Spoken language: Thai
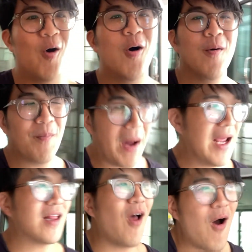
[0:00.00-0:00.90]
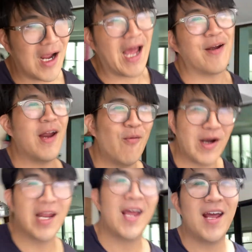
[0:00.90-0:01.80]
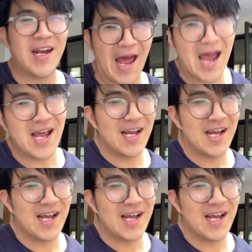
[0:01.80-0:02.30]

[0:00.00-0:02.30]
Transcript: ยวไปต่อกันวันนี้นะ